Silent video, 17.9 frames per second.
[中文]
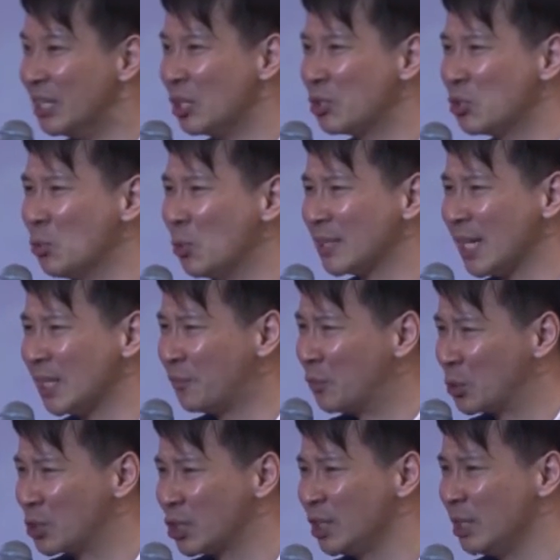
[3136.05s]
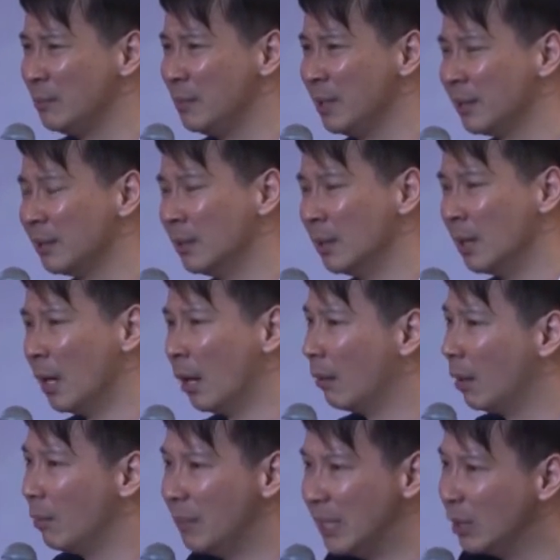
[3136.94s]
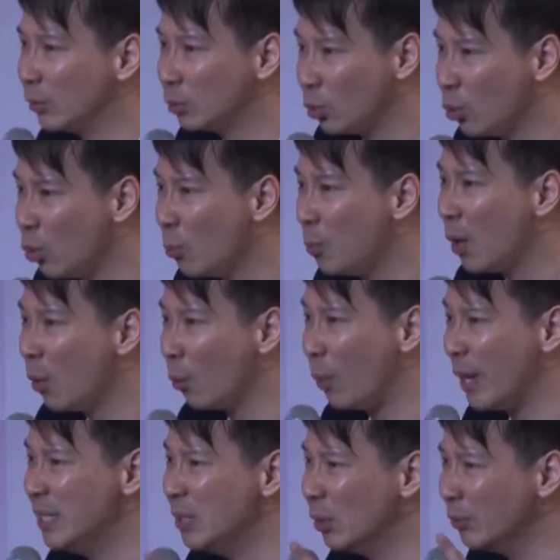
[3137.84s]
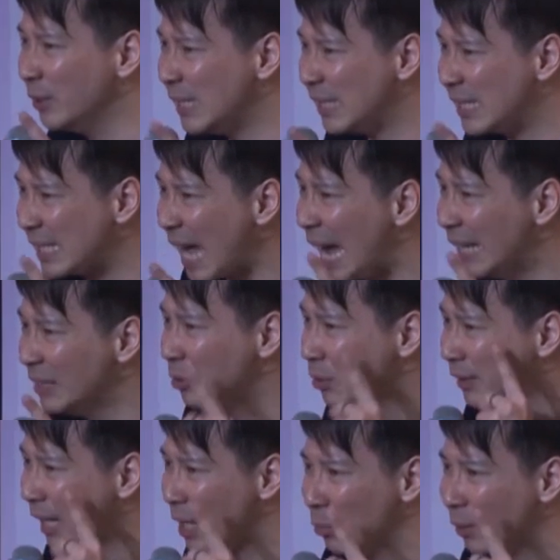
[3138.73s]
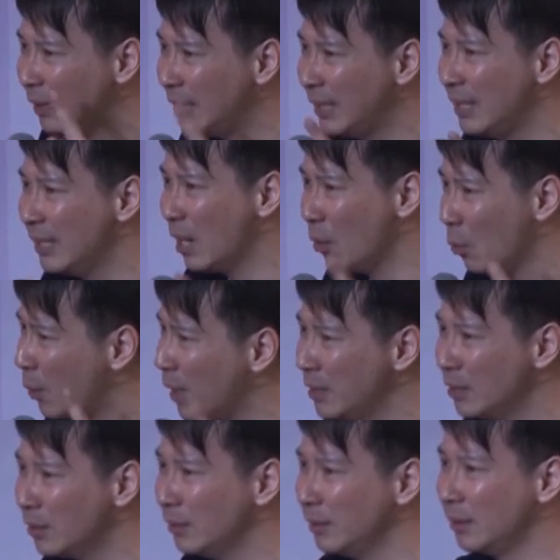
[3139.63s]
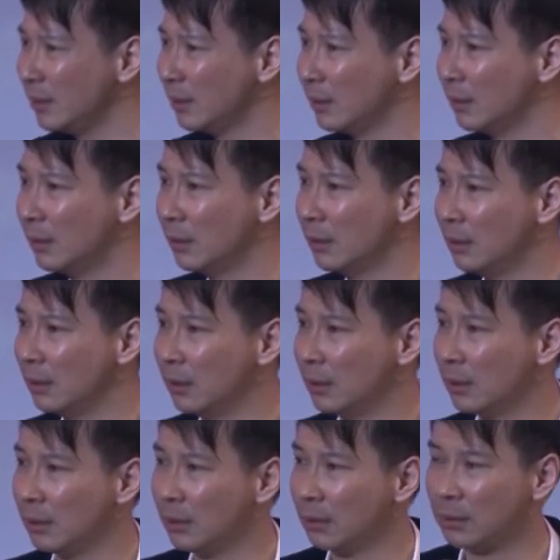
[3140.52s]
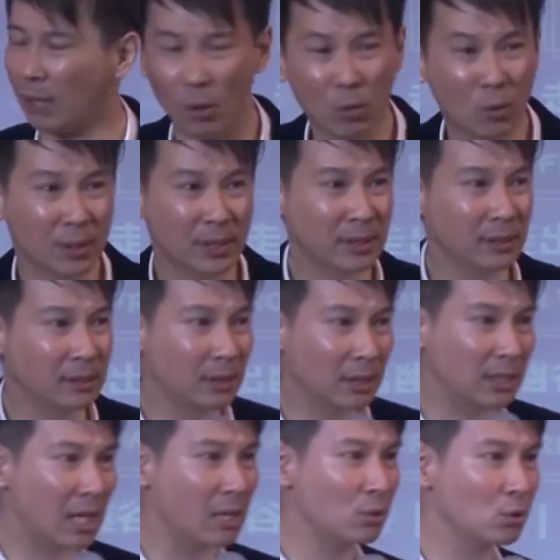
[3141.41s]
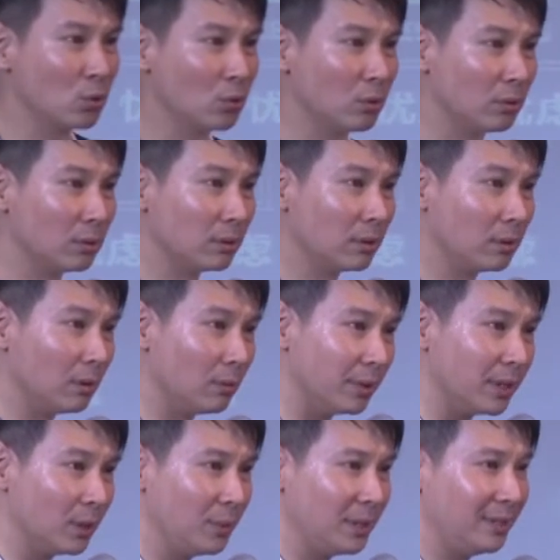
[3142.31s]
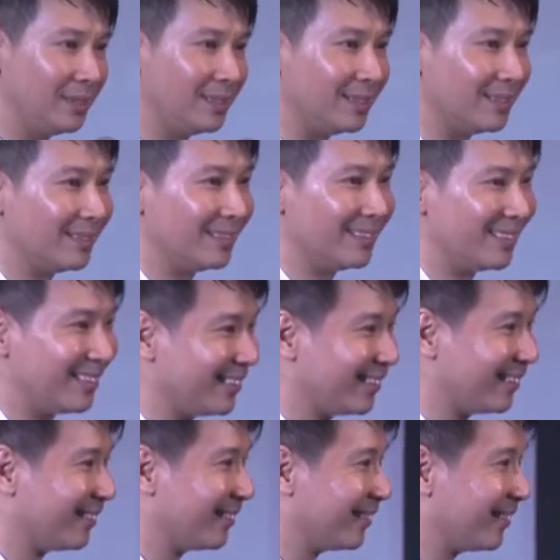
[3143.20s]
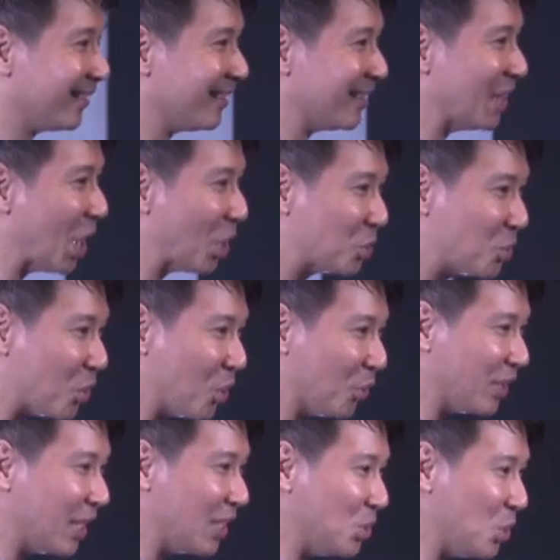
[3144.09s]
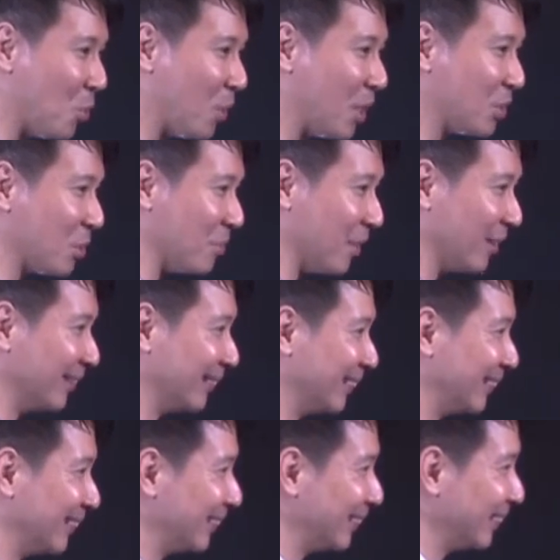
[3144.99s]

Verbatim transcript: 耶稣，我在服事里面没有突破，唯有你才能够给我力量，唯有你。透过诗歌告诉我的问题，然后最后那一句话什么？